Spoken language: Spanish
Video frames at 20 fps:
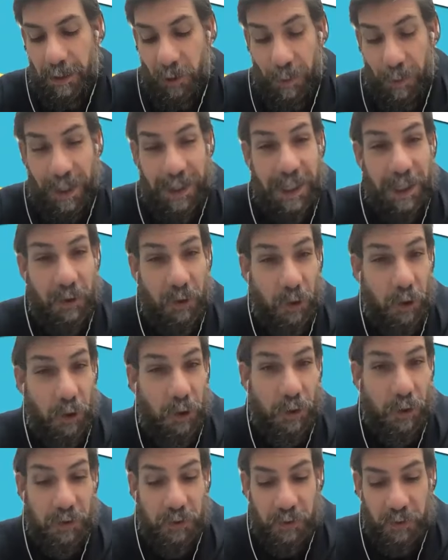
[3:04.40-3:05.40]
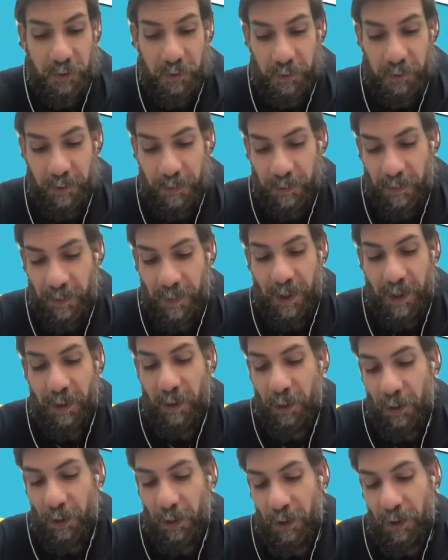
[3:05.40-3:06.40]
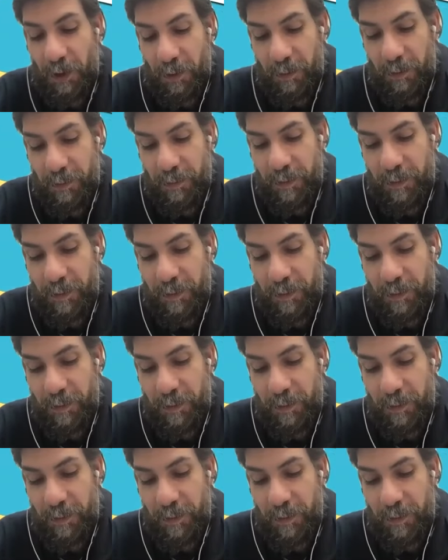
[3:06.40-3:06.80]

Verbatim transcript: tomates rojos o